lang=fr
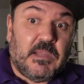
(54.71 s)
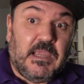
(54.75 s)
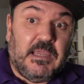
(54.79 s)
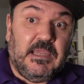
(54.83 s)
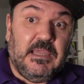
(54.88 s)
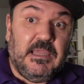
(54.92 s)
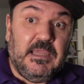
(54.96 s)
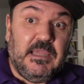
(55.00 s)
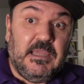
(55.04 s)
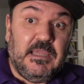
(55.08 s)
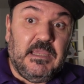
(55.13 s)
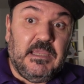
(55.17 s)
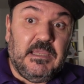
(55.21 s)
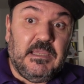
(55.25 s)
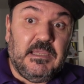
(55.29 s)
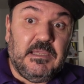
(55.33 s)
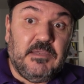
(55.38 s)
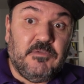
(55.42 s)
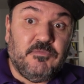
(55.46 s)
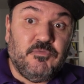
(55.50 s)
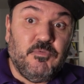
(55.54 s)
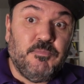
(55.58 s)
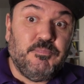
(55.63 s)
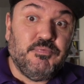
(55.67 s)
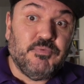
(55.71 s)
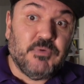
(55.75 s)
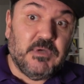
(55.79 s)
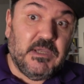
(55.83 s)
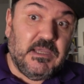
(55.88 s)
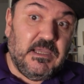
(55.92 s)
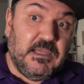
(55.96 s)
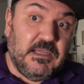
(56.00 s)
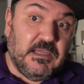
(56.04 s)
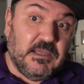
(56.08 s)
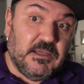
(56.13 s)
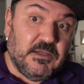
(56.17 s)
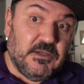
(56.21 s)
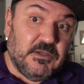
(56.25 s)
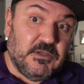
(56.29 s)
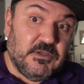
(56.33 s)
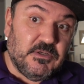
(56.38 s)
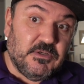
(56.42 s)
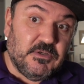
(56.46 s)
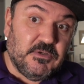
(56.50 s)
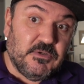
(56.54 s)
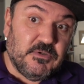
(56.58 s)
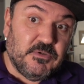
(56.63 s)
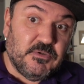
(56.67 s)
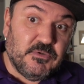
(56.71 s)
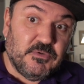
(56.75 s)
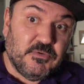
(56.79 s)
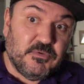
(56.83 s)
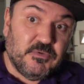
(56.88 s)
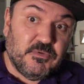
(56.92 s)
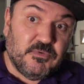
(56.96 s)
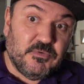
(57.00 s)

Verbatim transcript: Et vous pourrez euh,